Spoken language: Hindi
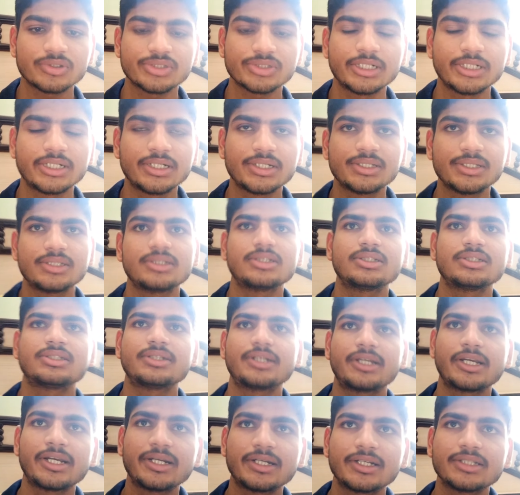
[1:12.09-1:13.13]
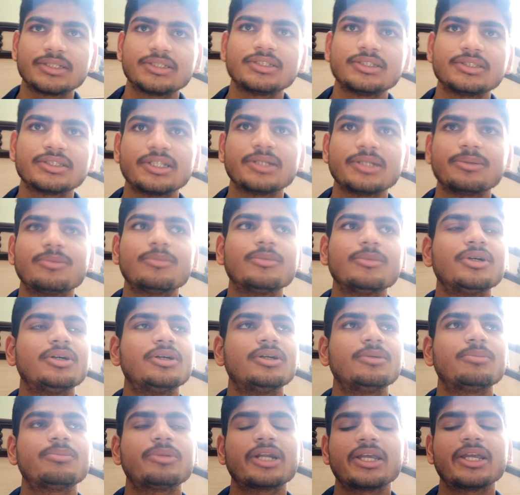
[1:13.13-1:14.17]
स्ट्रेटजी से uh,
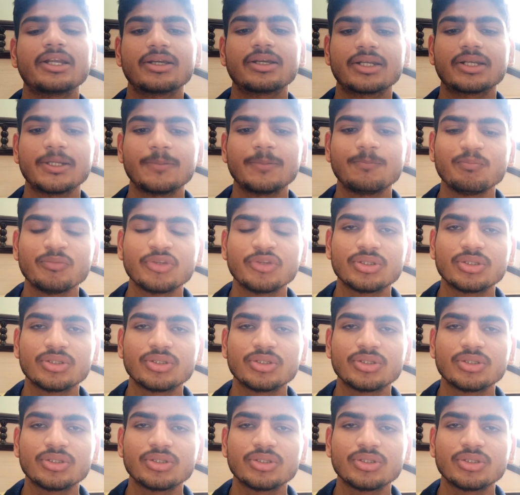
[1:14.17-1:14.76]
पढ़ाई करें